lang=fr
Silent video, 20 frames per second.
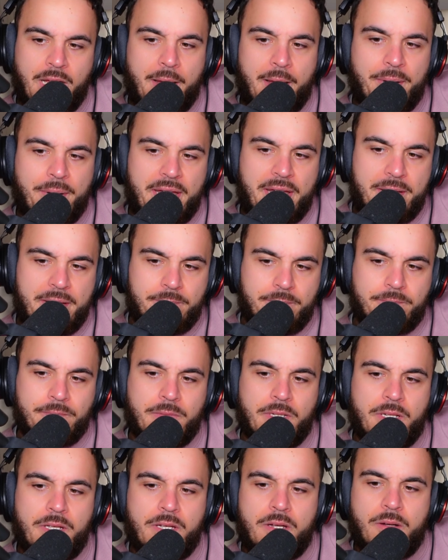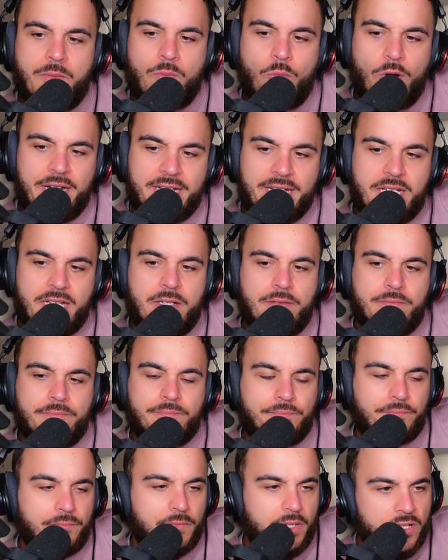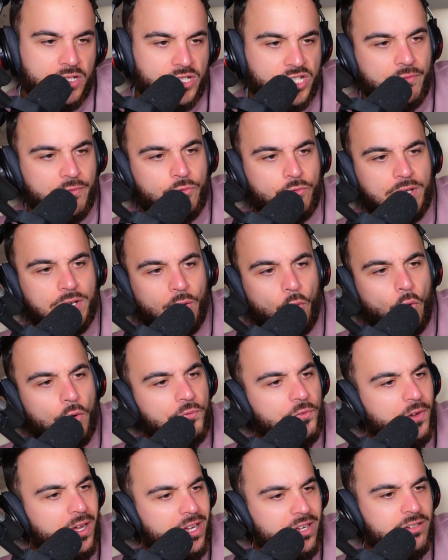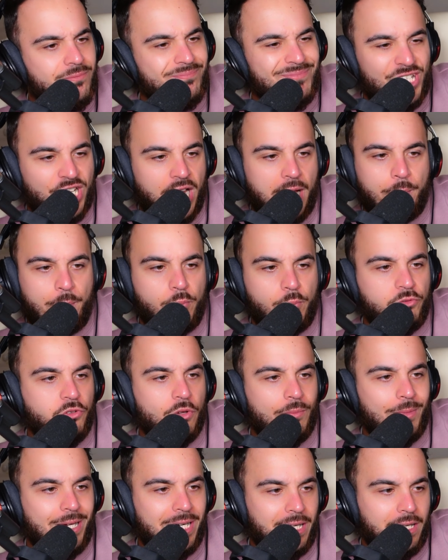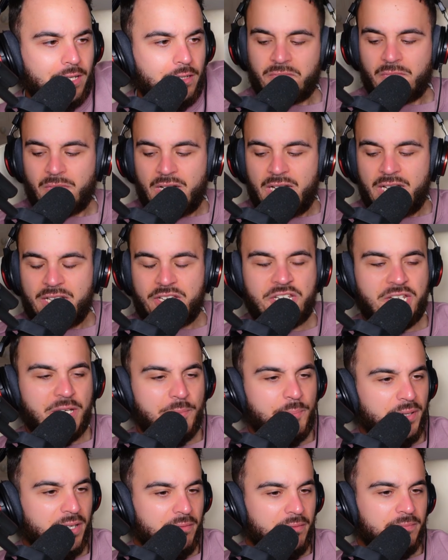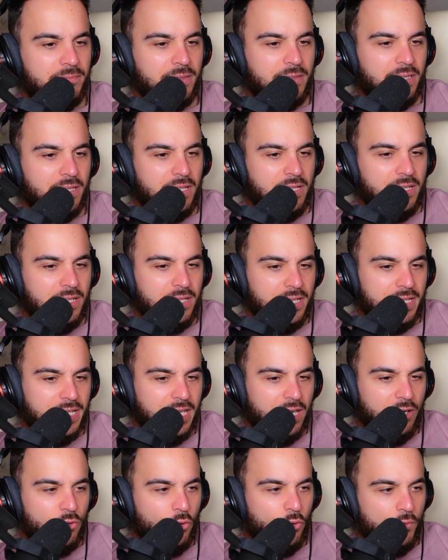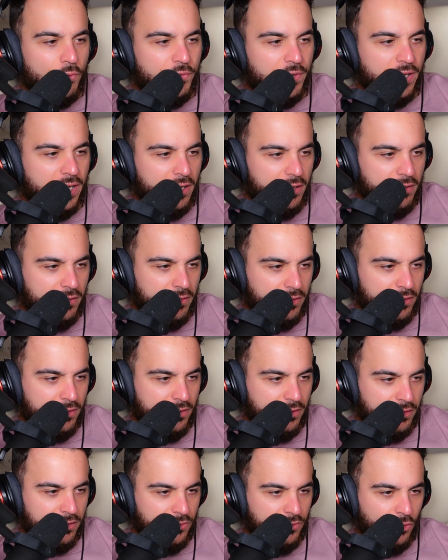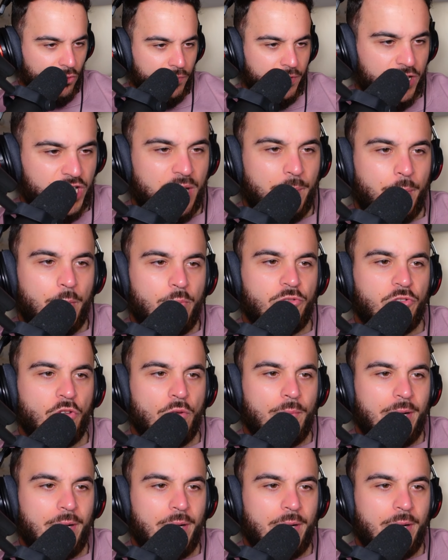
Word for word: Après, moi, les gars, j'avoue, les refrains, j'ai un peu plus de mal, là. Ouais, je sais pas. Les gars, le refrain, euh, le refrain, j'ai un peu plus de